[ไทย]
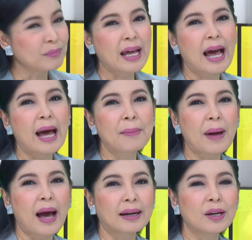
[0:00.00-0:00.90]
ลืมตาอ้า
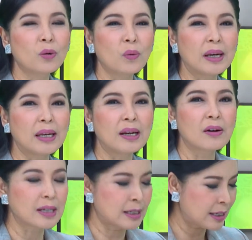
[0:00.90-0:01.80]
ปากได้ทุกวันนี้น
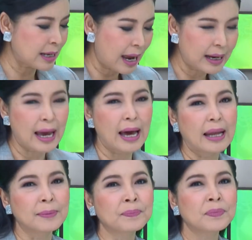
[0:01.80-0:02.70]
อกจากจะสร้างงา
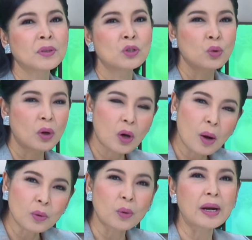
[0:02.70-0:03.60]
นช่วยคร
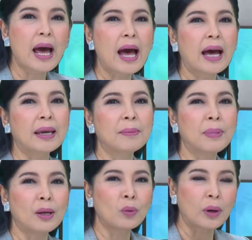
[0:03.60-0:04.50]
อบครัวได้
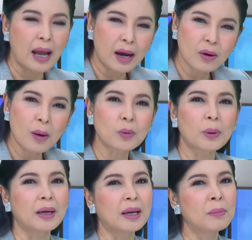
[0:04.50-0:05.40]
เป็นหัวหน้าครอบครั
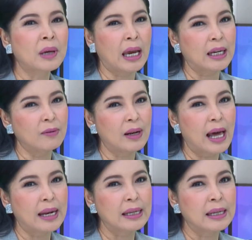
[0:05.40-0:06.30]
วอย่างเข้มแข็งในเว
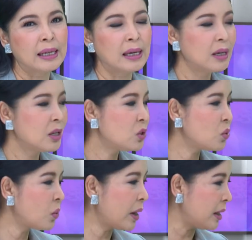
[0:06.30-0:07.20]
ลานี้
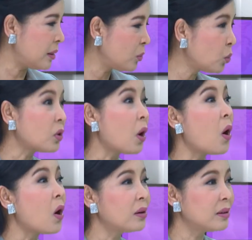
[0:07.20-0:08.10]
ช่วยลูก
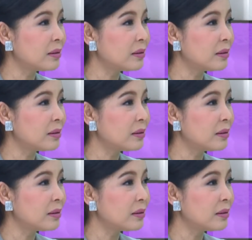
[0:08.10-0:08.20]
น้อง